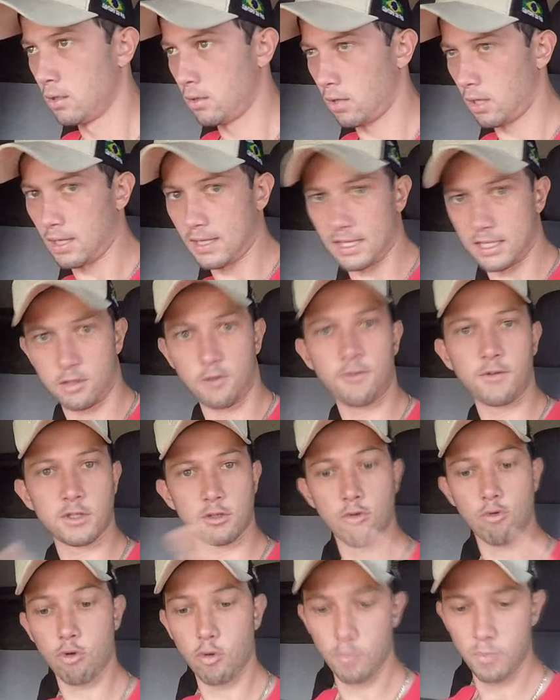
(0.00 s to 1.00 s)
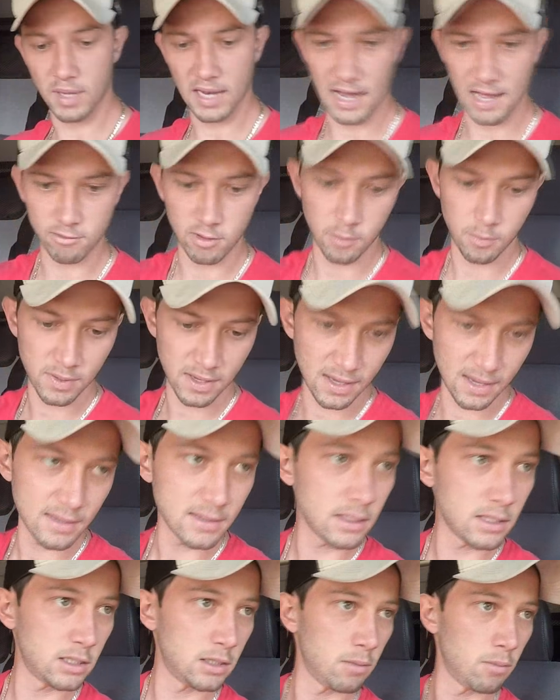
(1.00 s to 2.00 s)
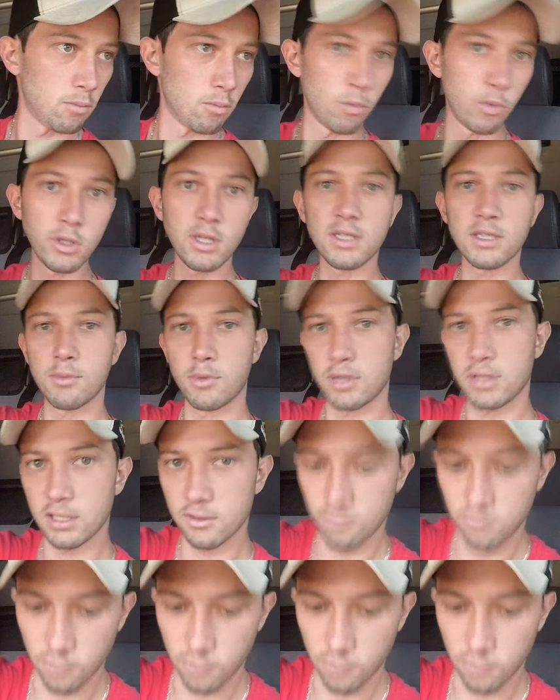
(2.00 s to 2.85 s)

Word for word: Na hora dessa eu vou fazer um compilado aí, porque existe muitas e muitas